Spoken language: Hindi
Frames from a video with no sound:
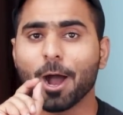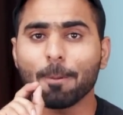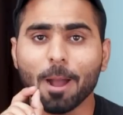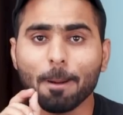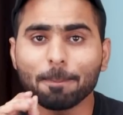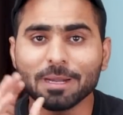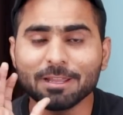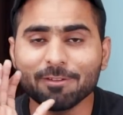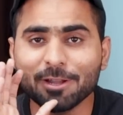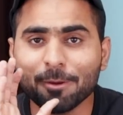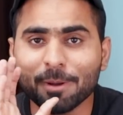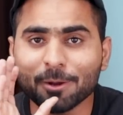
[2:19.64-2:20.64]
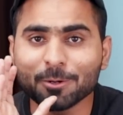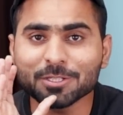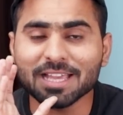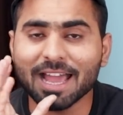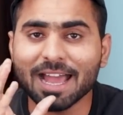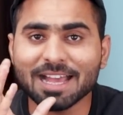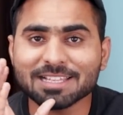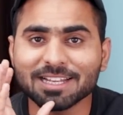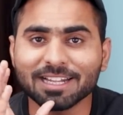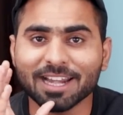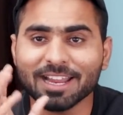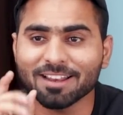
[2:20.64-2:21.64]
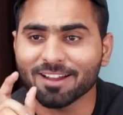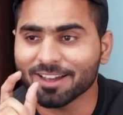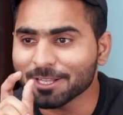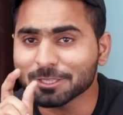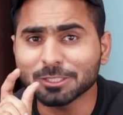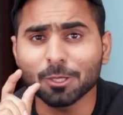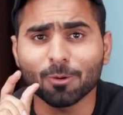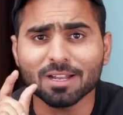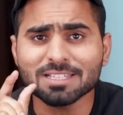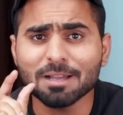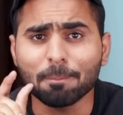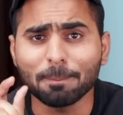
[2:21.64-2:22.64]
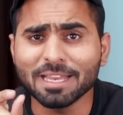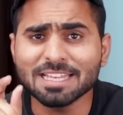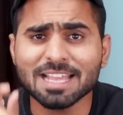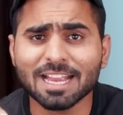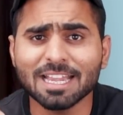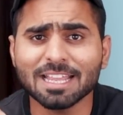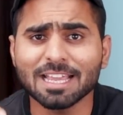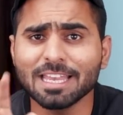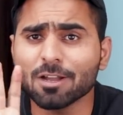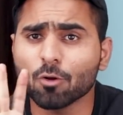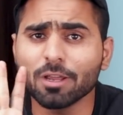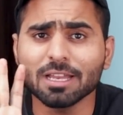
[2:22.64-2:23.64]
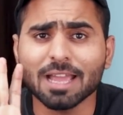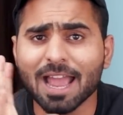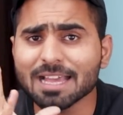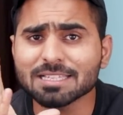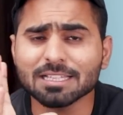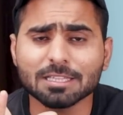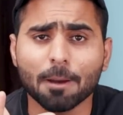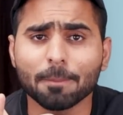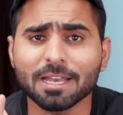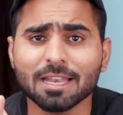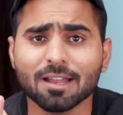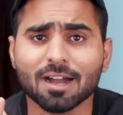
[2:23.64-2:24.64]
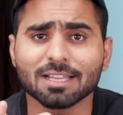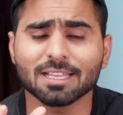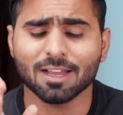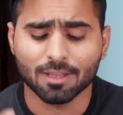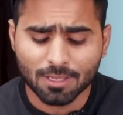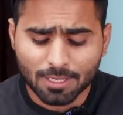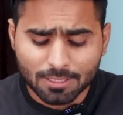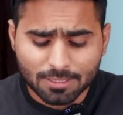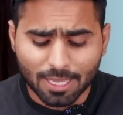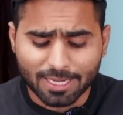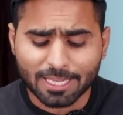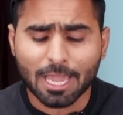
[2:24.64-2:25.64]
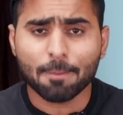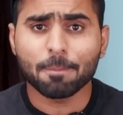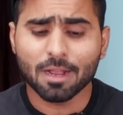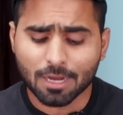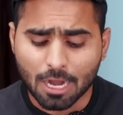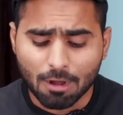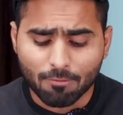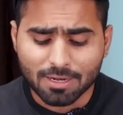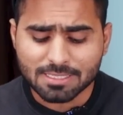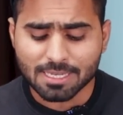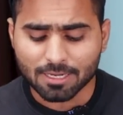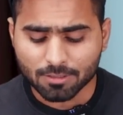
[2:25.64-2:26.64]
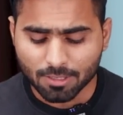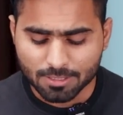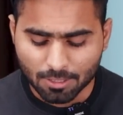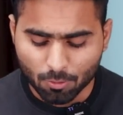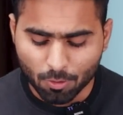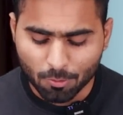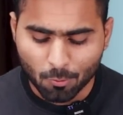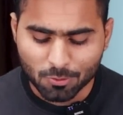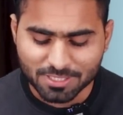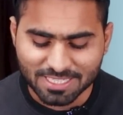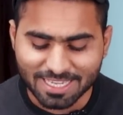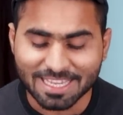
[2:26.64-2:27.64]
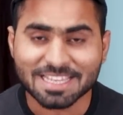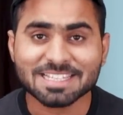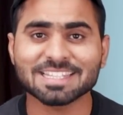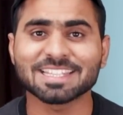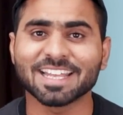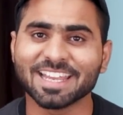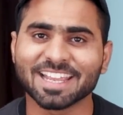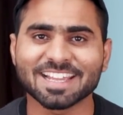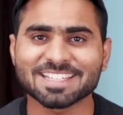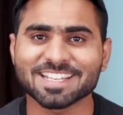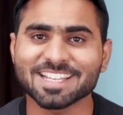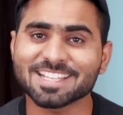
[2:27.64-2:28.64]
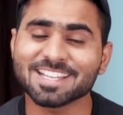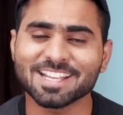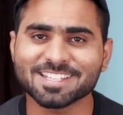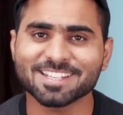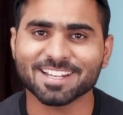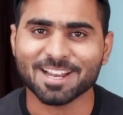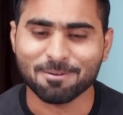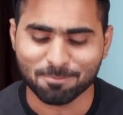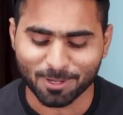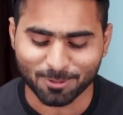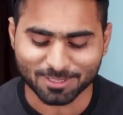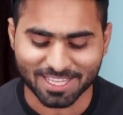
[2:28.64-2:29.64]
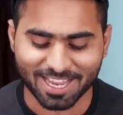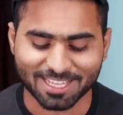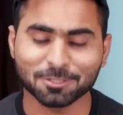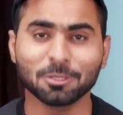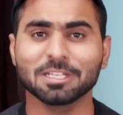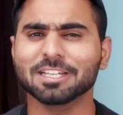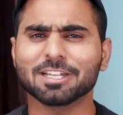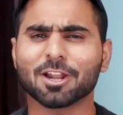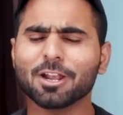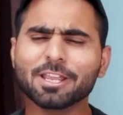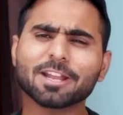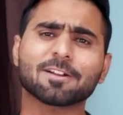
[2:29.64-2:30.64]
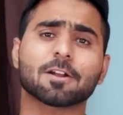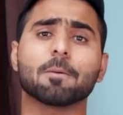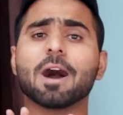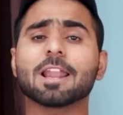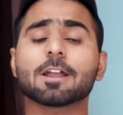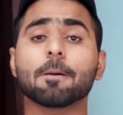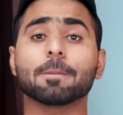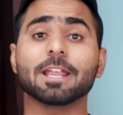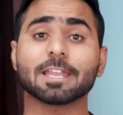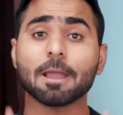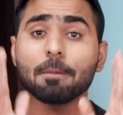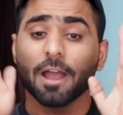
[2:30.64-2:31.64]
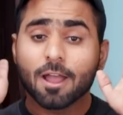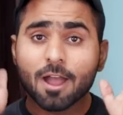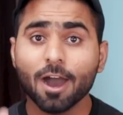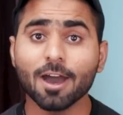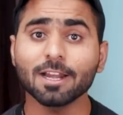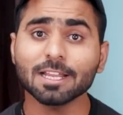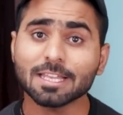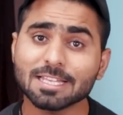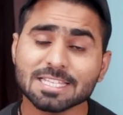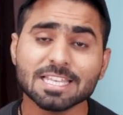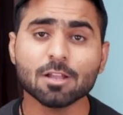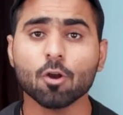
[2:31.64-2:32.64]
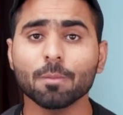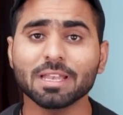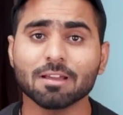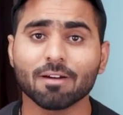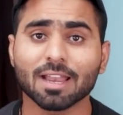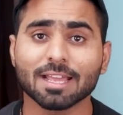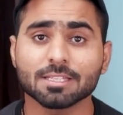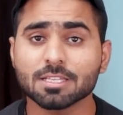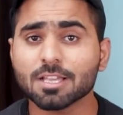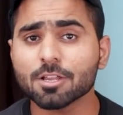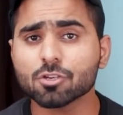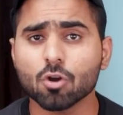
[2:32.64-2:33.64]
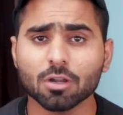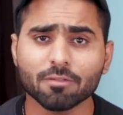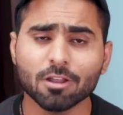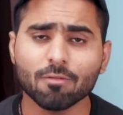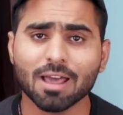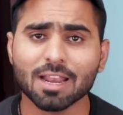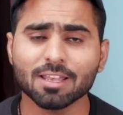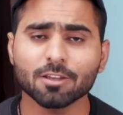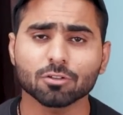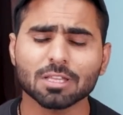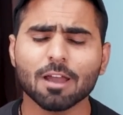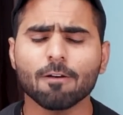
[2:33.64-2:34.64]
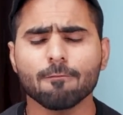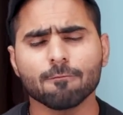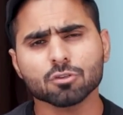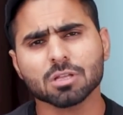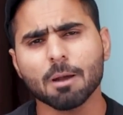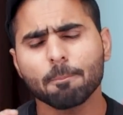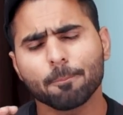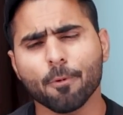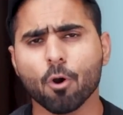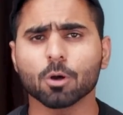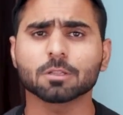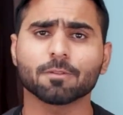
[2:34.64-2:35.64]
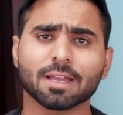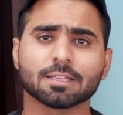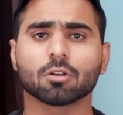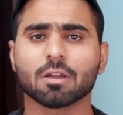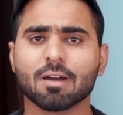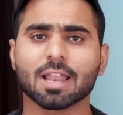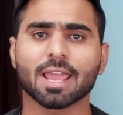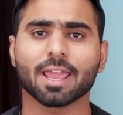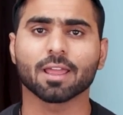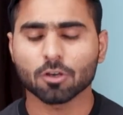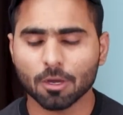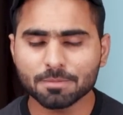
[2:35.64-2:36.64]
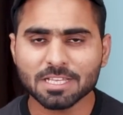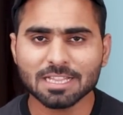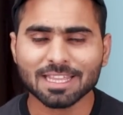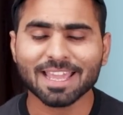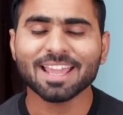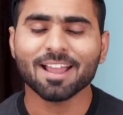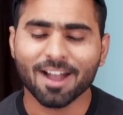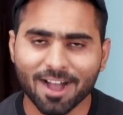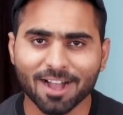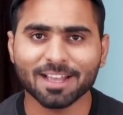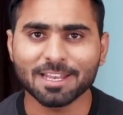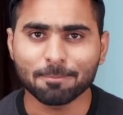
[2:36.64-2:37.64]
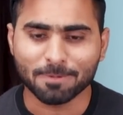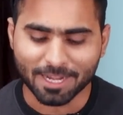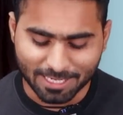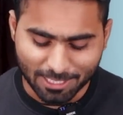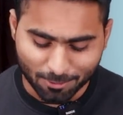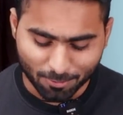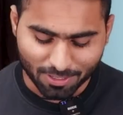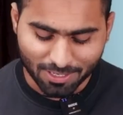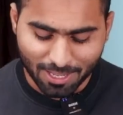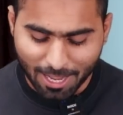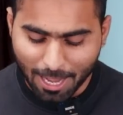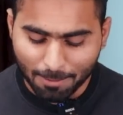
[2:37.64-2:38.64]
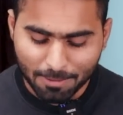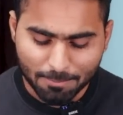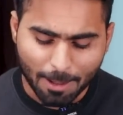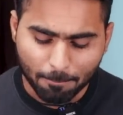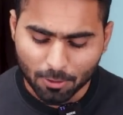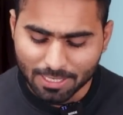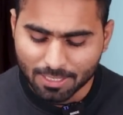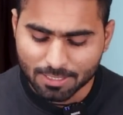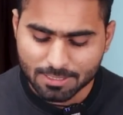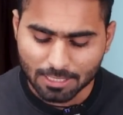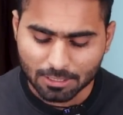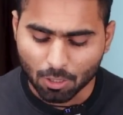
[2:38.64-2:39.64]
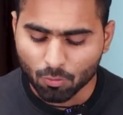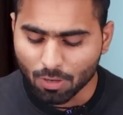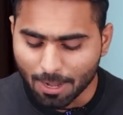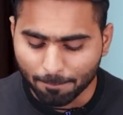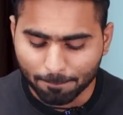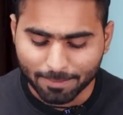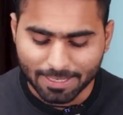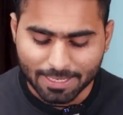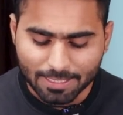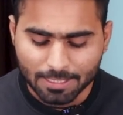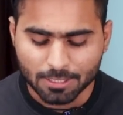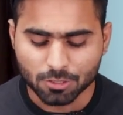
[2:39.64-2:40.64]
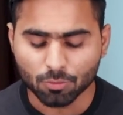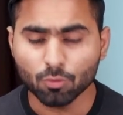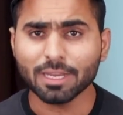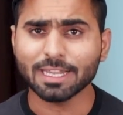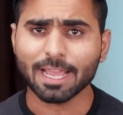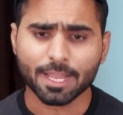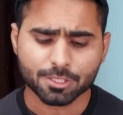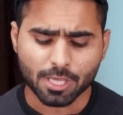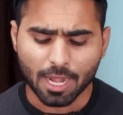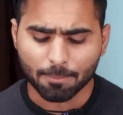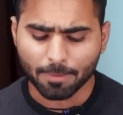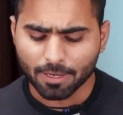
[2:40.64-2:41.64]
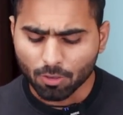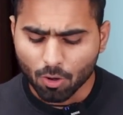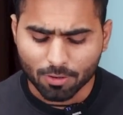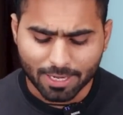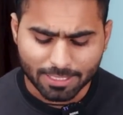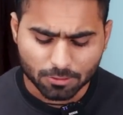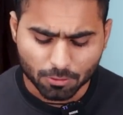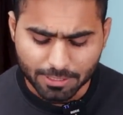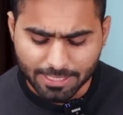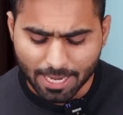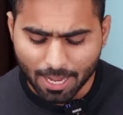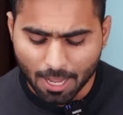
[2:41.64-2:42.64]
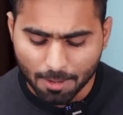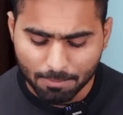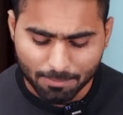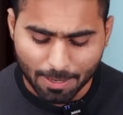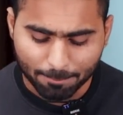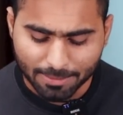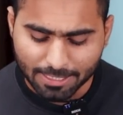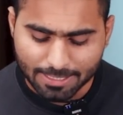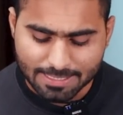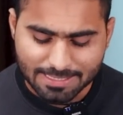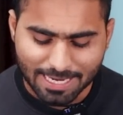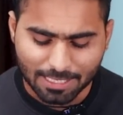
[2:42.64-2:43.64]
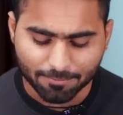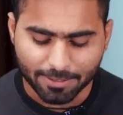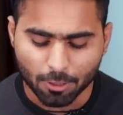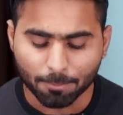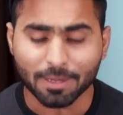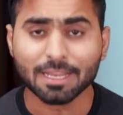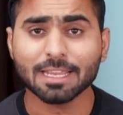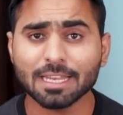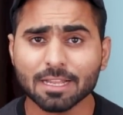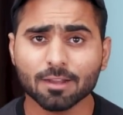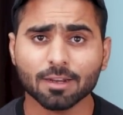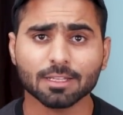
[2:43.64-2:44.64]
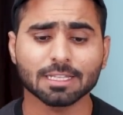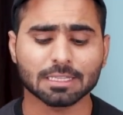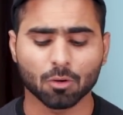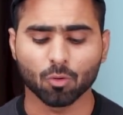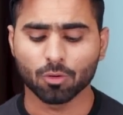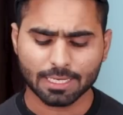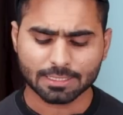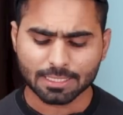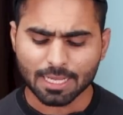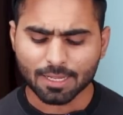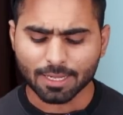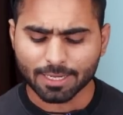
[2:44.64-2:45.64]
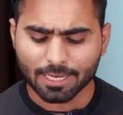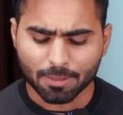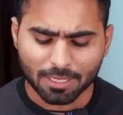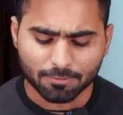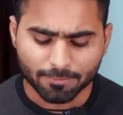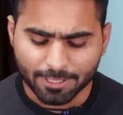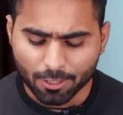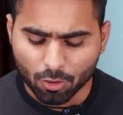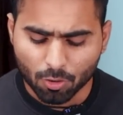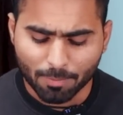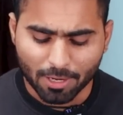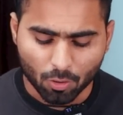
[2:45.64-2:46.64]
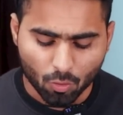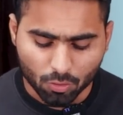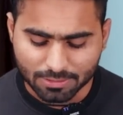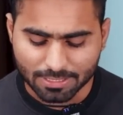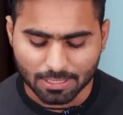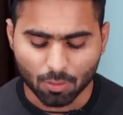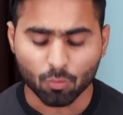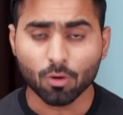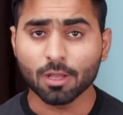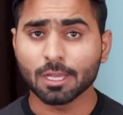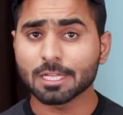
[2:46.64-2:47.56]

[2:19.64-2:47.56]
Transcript: आप अपनी वीडियो में कुछ ऐसा ट्रिक लगाना थोड़ा सा मिनी सेकेंड के लिए कोई ऐसा थंबनेल लगा देना ताकि आप कवर सिलेक्ट कर सको कुछ इस तरीके से जैसे इंस्टाग्राम पर होता है तो लिटरली एक कमाल का अपडेट है अब हर किसी को मिलने वाला है जिसका शॉर्ट वीडियो वायरल नहीं होता उसका बहुत फायदा होने वाला है तो अब चलते हैं अगले अपडेट की ओर अभी मैं आपको लेकर चलता हूं अपने जुन्नू की टेक चैनल पर ओके तो यहां पे मैं अपनी रिसेंट वीडियो पर क्लिक कर देता हूं इतना करने के बाद वीडियो को मैं रोक देता हूं